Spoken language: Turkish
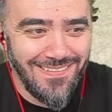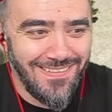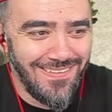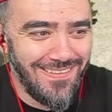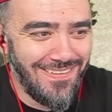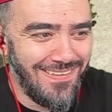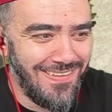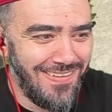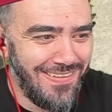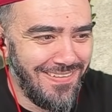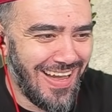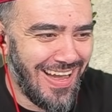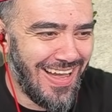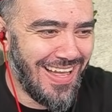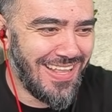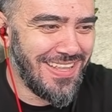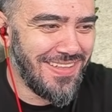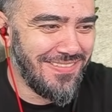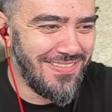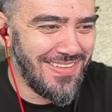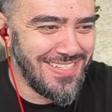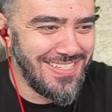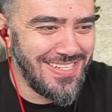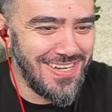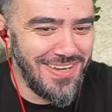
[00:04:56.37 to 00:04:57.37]
Doğru.
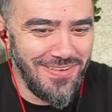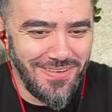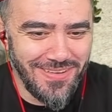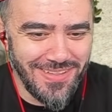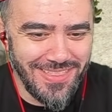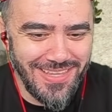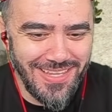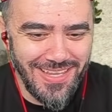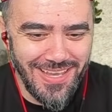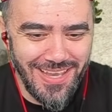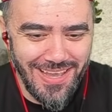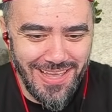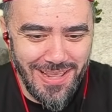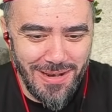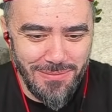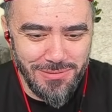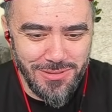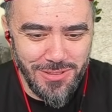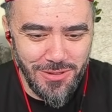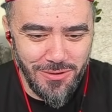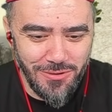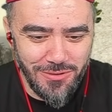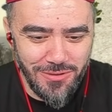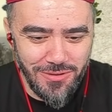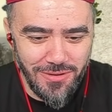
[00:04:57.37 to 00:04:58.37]
Adamda şey yoktu ya.
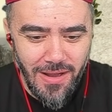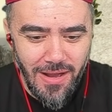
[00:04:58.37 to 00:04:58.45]
Elbise yoktu.